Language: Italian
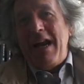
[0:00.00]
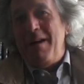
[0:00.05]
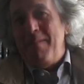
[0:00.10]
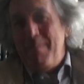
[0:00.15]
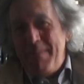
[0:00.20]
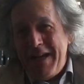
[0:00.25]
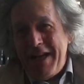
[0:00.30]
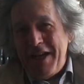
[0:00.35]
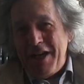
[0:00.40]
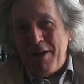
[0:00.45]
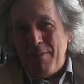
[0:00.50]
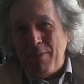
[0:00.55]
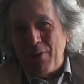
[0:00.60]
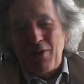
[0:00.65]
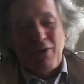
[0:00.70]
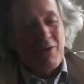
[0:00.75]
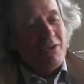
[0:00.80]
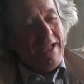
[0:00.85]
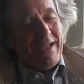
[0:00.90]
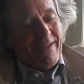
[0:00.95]
al
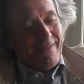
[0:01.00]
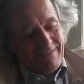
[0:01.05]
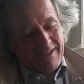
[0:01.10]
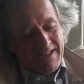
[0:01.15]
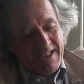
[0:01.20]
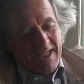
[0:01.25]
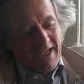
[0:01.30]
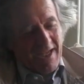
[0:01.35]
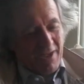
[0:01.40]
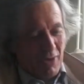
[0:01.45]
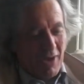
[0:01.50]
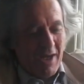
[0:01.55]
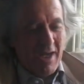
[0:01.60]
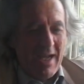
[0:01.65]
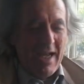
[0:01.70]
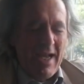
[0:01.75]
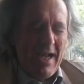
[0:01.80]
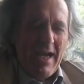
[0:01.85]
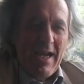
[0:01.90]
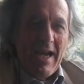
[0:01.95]
minimo, no, niente, niente zero.
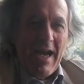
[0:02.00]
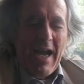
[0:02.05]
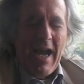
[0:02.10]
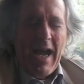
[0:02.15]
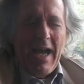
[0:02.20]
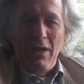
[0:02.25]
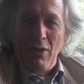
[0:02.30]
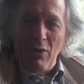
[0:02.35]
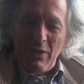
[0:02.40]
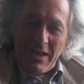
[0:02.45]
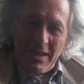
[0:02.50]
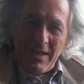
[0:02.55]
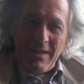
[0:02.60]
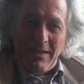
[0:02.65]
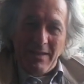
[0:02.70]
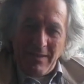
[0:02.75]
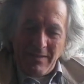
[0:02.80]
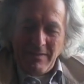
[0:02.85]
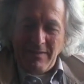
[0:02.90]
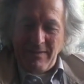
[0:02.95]
Nemmeno quello.
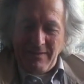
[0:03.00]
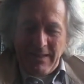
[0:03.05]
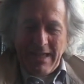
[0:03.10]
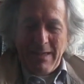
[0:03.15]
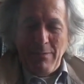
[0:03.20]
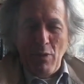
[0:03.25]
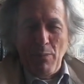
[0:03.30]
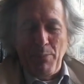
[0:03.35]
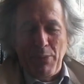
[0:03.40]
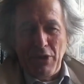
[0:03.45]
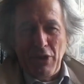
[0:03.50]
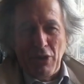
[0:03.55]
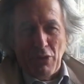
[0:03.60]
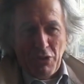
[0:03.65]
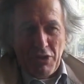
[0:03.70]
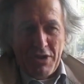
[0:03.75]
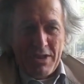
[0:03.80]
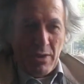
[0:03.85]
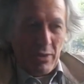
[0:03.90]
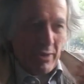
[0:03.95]
Allora, diamo un po' di
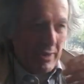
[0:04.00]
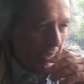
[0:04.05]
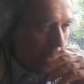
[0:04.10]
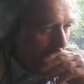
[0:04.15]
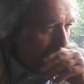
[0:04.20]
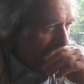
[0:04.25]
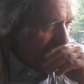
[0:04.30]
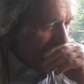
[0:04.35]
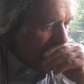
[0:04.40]
cronistoria.